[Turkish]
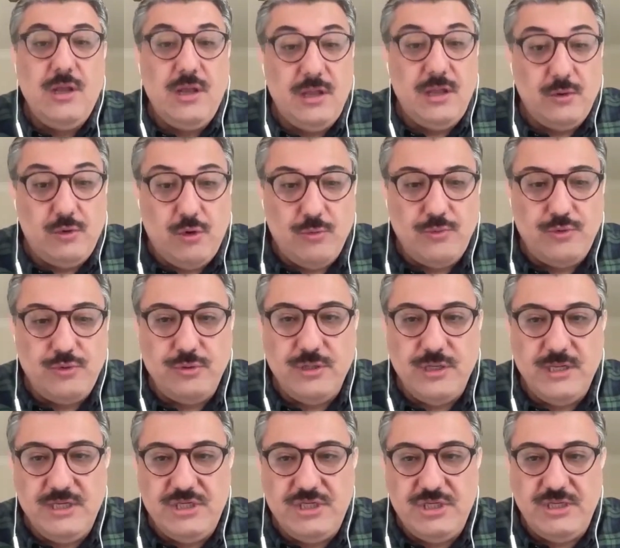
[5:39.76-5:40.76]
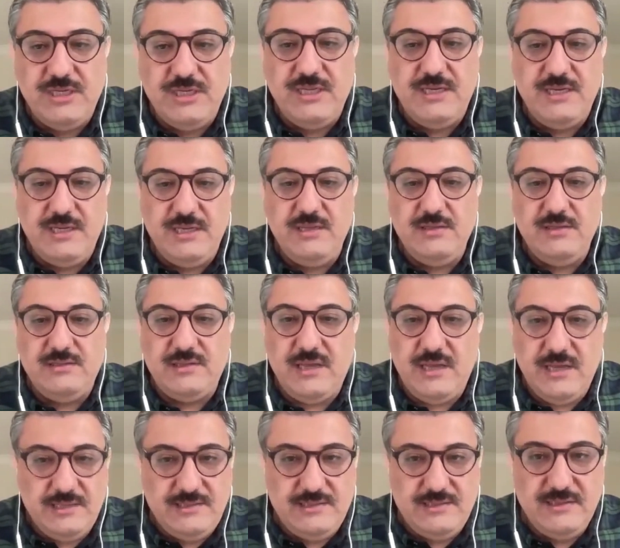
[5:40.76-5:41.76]
e, komşuluk ilişkileri
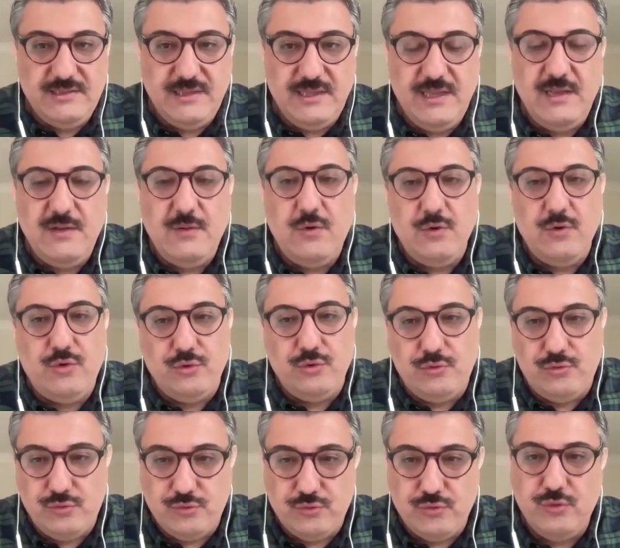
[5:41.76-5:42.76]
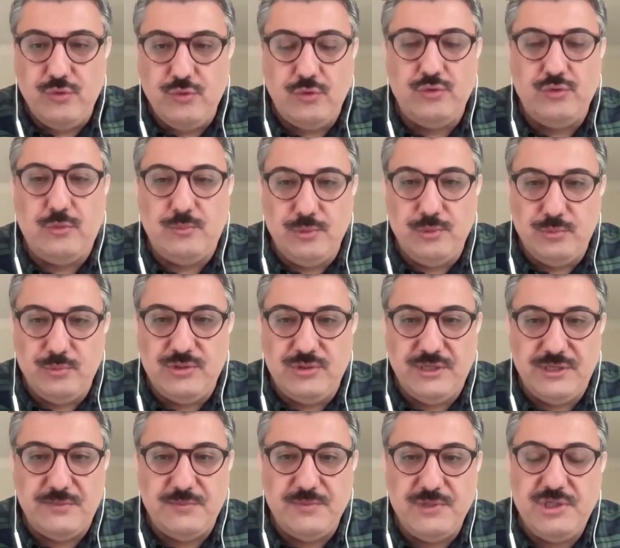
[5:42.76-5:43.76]
sayesinde o kültürü, o toplumu
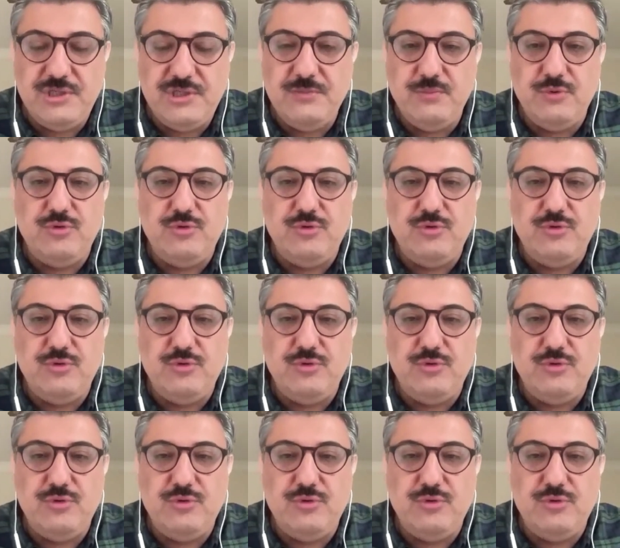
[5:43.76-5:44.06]
tanımış.